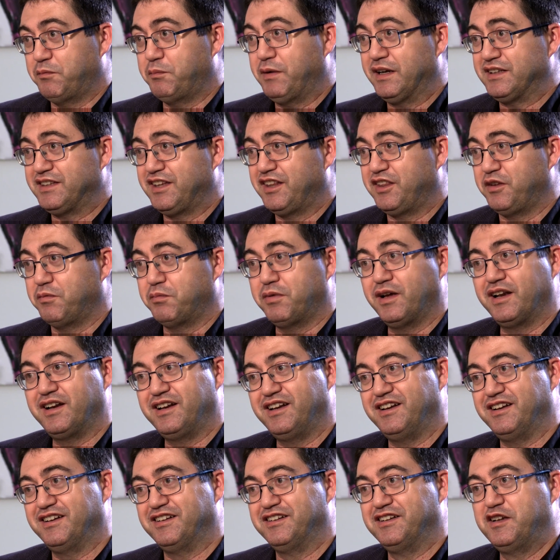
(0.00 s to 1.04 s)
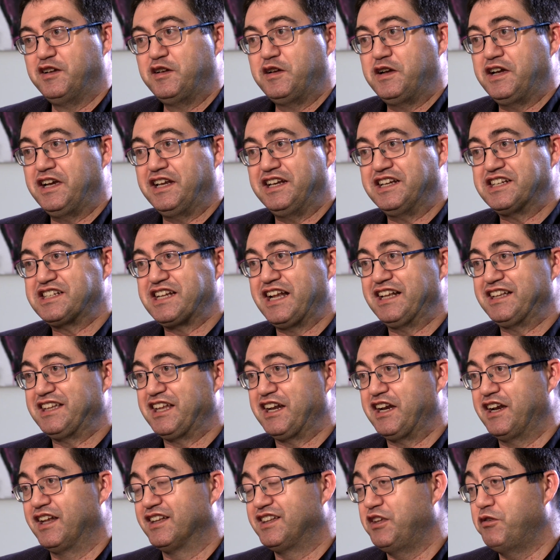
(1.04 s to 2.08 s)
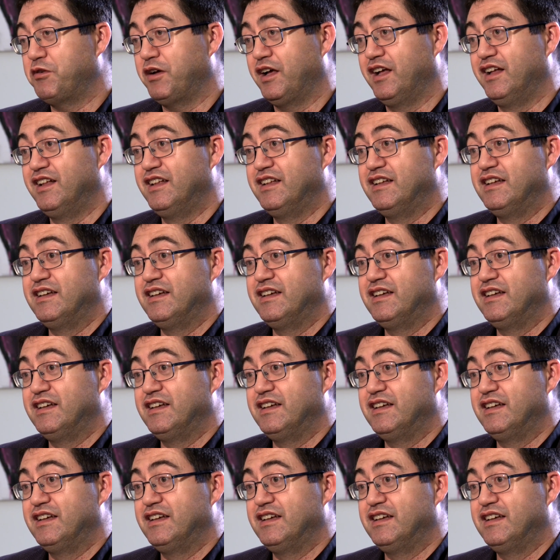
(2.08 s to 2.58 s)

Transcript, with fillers: participar en, esa alternativa.